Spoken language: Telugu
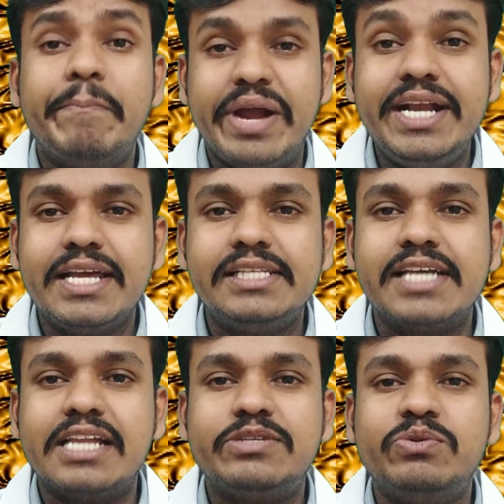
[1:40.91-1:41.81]
మెయింటైన్
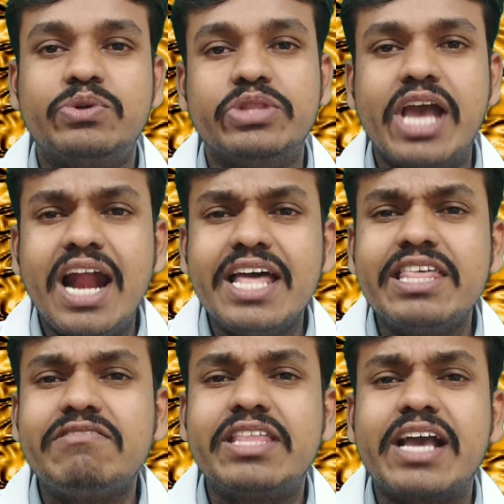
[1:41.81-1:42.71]
చేయాల్సి ఉంటుంది అండ్
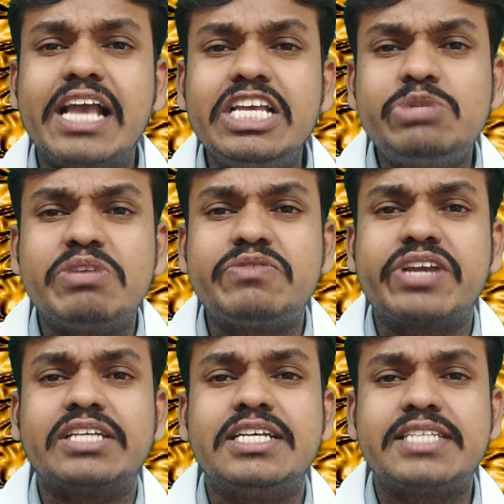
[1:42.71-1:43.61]
అదే విధంగా ఈ
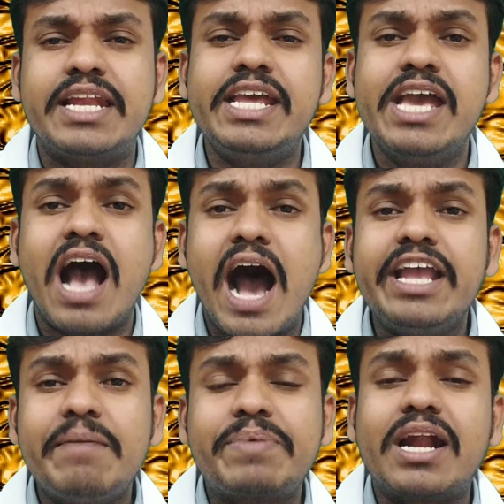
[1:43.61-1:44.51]
స్పెసిఫికేషన్స్ అన్ని
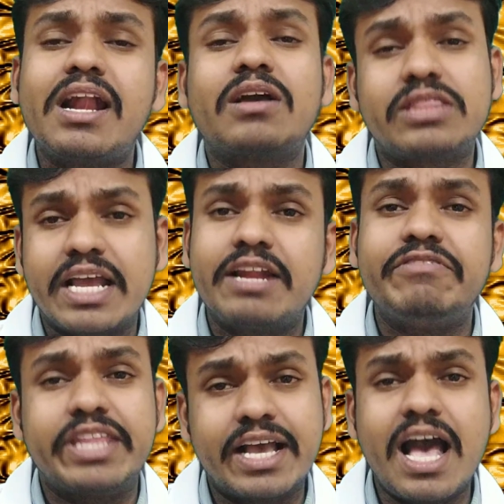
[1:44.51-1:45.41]
ఆయా ప్రాడక్ట్లకు తగిన
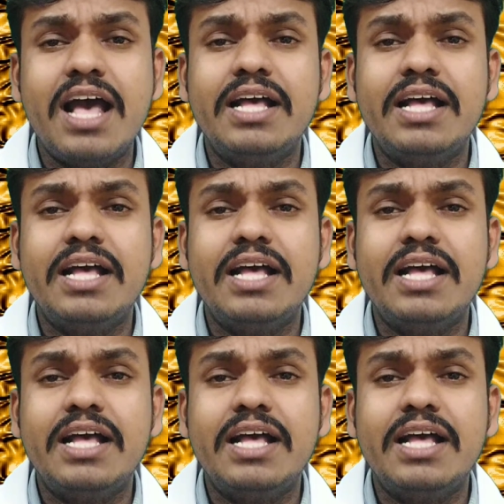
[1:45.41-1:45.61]
విధంగా